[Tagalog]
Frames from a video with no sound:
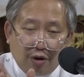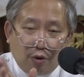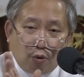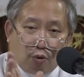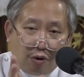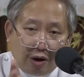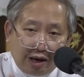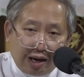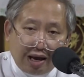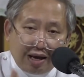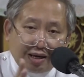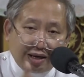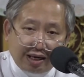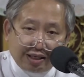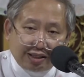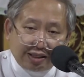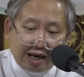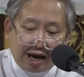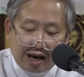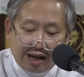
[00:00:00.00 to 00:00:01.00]
walang
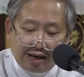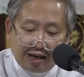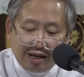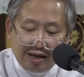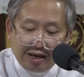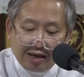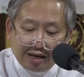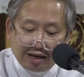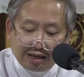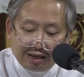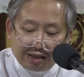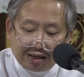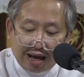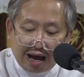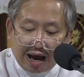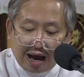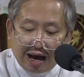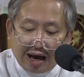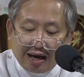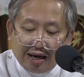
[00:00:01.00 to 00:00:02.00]
kasal
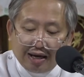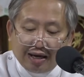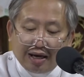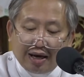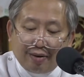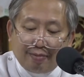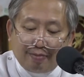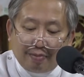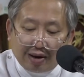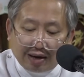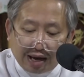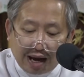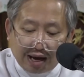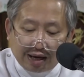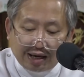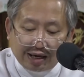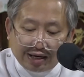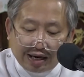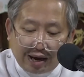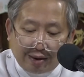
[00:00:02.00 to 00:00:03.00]
na
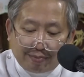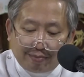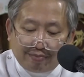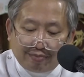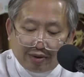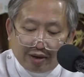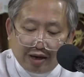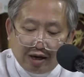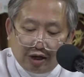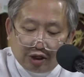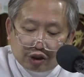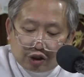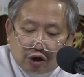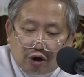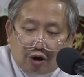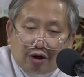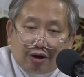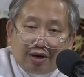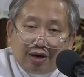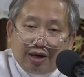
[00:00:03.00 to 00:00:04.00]
magaganap.
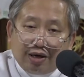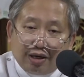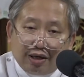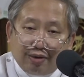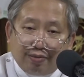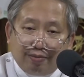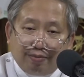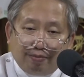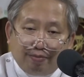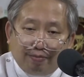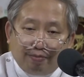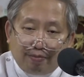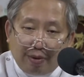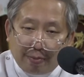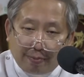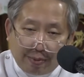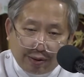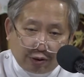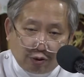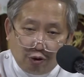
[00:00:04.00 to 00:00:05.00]
So,
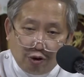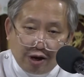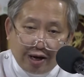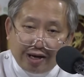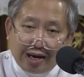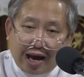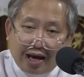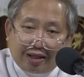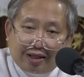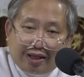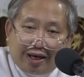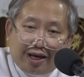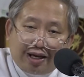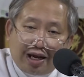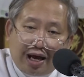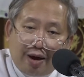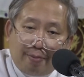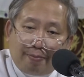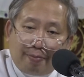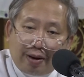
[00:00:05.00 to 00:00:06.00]
pagpatuloy natin
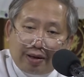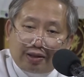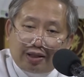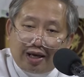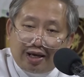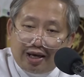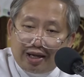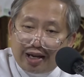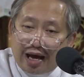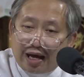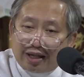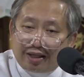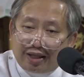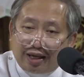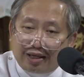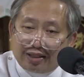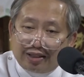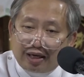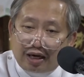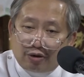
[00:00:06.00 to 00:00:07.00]
ang pagtingin
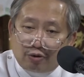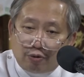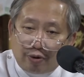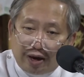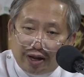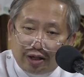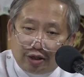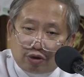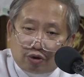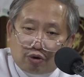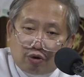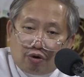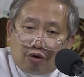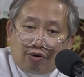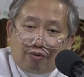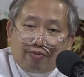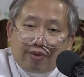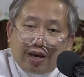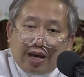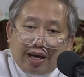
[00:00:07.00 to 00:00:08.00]
natin sa kwento
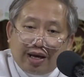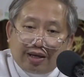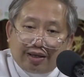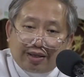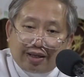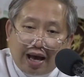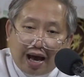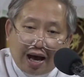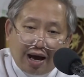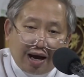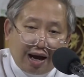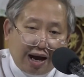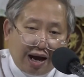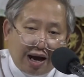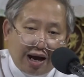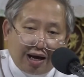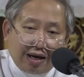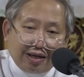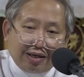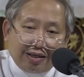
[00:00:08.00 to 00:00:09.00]
ng,
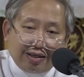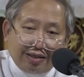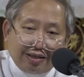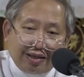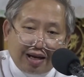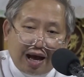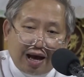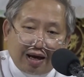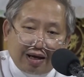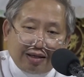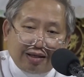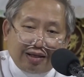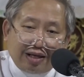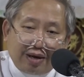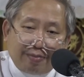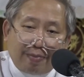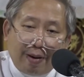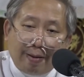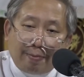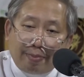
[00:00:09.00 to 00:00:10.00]
uh, ng
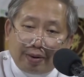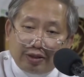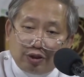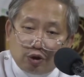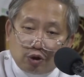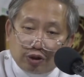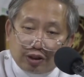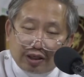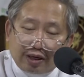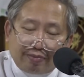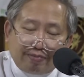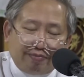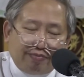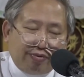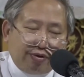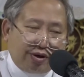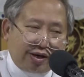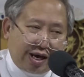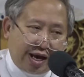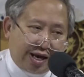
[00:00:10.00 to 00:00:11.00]
ni Papa Joseph.
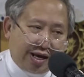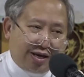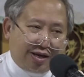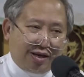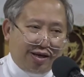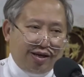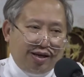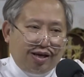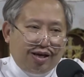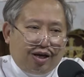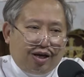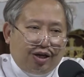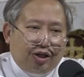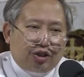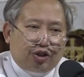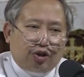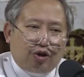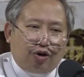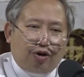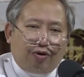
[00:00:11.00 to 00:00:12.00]
Okay?
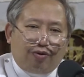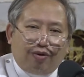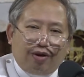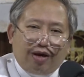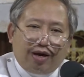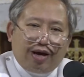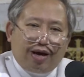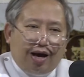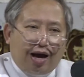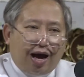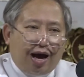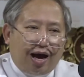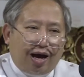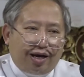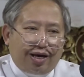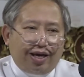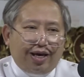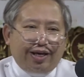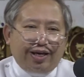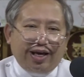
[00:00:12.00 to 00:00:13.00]
So, uh,
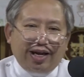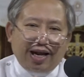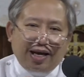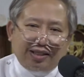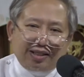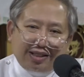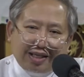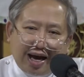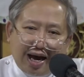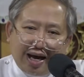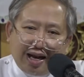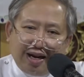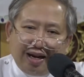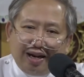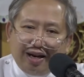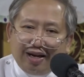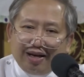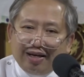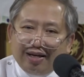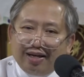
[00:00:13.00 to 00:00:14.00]

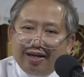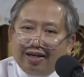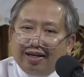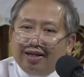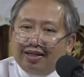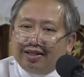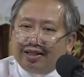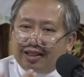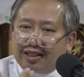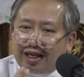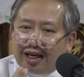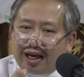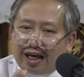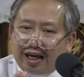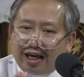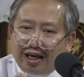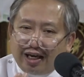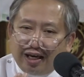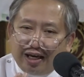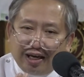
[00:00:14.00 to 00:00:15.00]
ikinasal
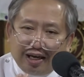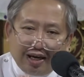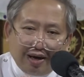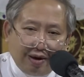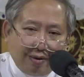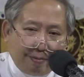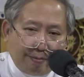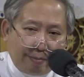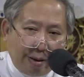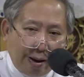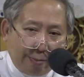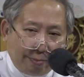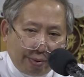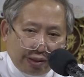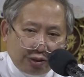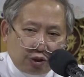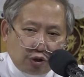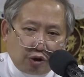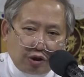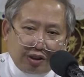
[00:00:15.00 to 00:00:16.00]
si Papa
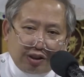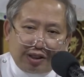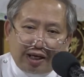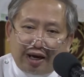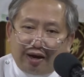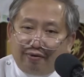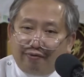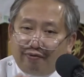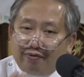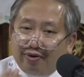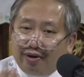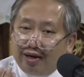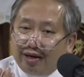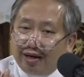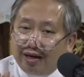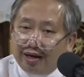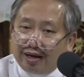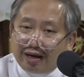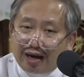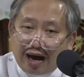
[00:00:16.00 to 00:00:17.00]
Joseph
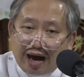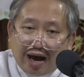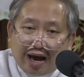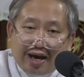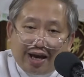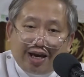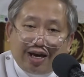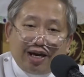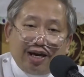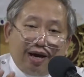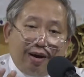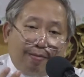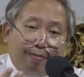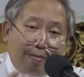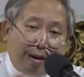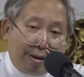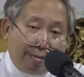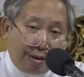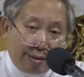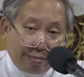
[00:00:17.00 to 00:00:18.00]
kay
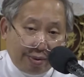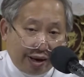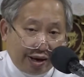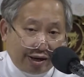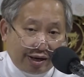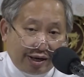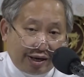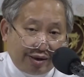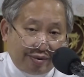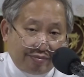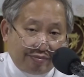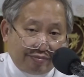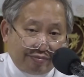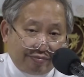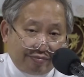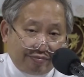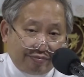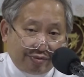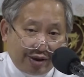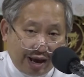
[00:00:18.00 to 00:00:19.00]
Mama Mary.
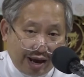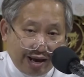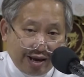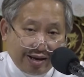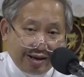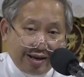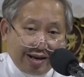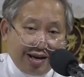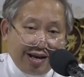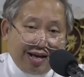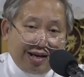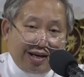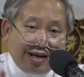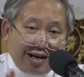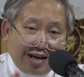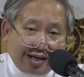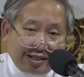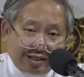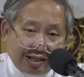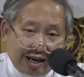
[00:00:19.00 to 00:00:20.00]
Okay?
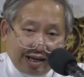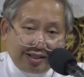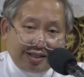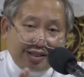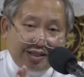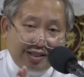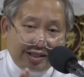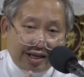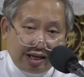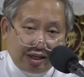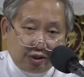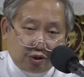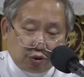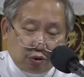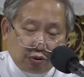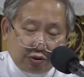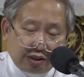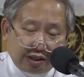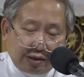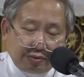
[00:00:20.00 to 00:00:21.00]
Kinasal si St.
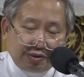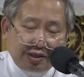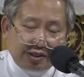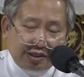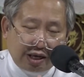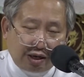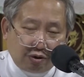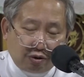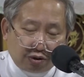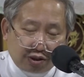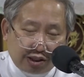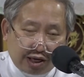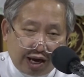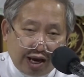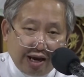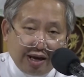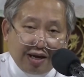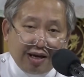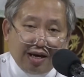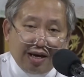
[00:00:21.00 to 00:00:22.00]
Joseph, si San
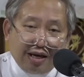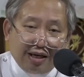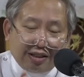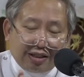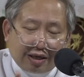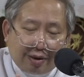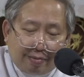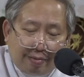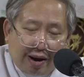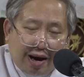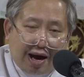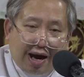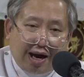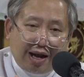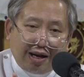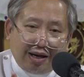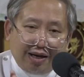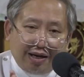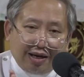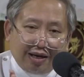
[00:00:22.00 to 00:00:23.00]
Jose, sa
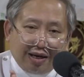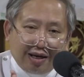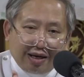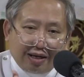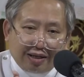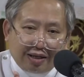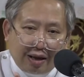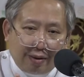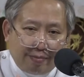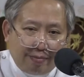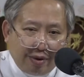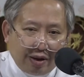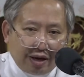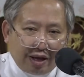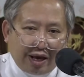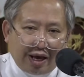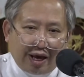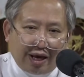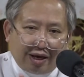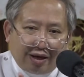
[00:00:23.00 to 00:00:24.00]
mahal na
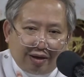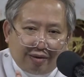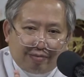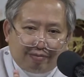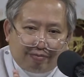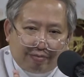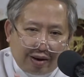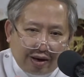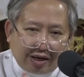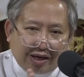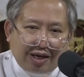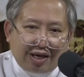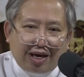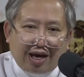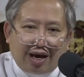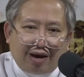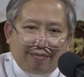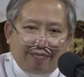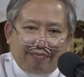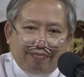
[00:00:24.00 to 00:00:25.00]
Birheng
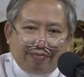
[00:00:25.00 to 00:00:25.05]
Maria.